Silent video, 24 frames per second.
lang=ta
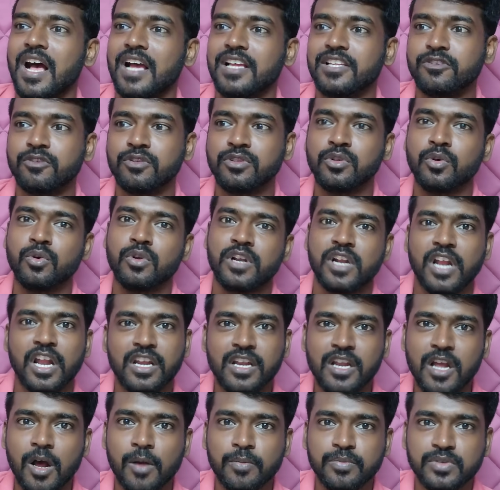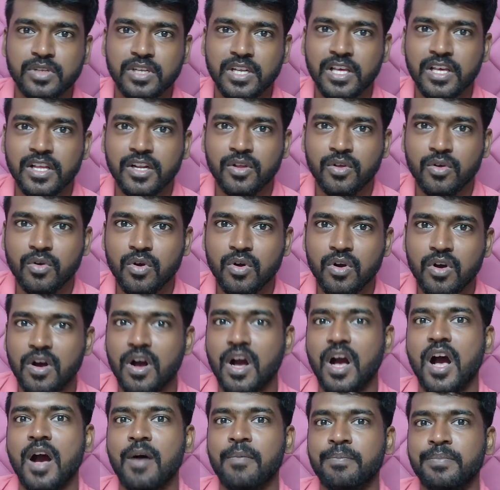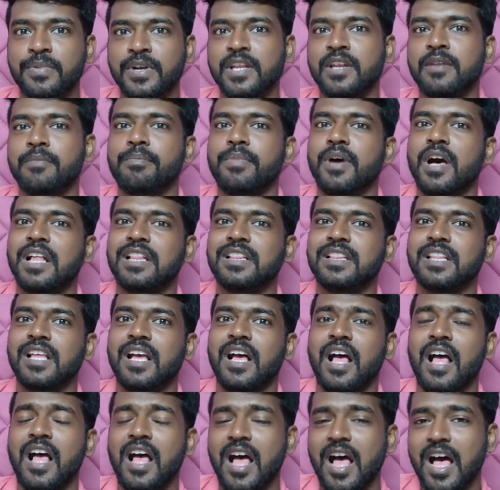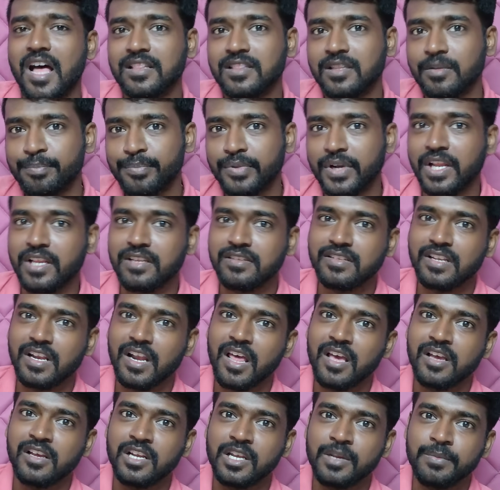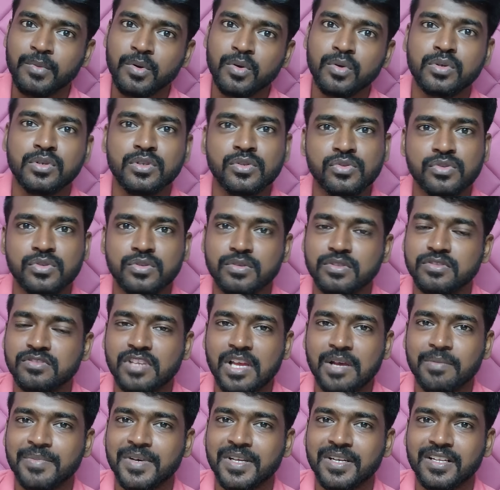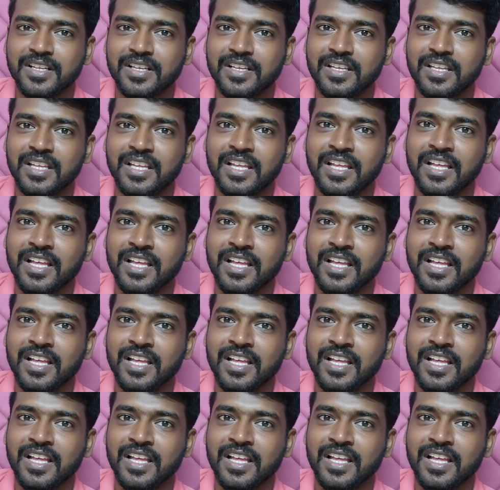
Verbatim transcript: அது வந்து ஒரு நல்ல ஆப்ஷனாக இருக்கும் அப்படின்னு பார்த்தா அந்த ப்ரைஸ் லாக்லேயுமே ஒரு ட்விஸ்ட் வச்சா பாருங்க